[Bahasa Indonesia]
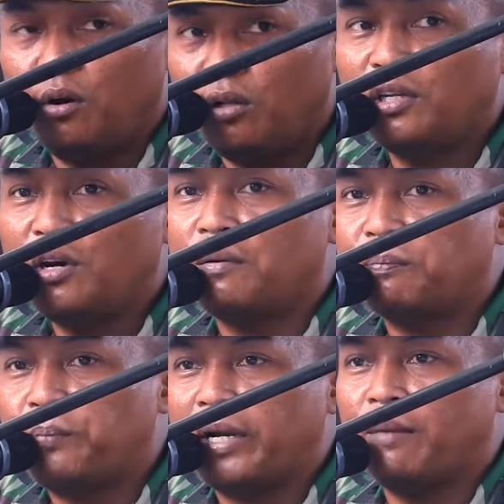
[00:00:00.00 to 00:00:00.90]
Untuk
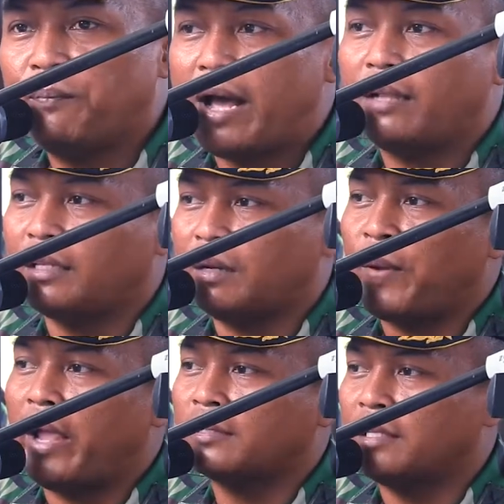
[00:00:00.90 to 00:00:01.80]
penembak
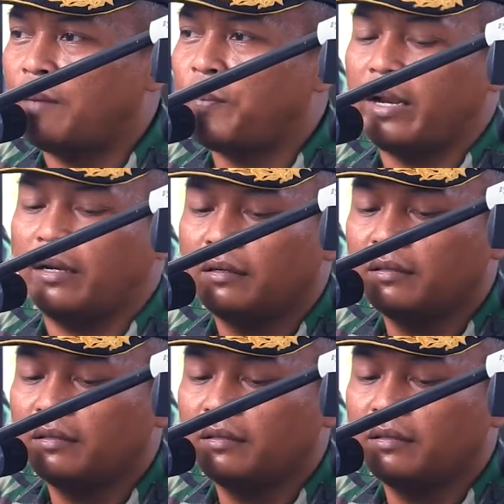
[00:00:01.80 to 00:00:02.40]
terbaik senapan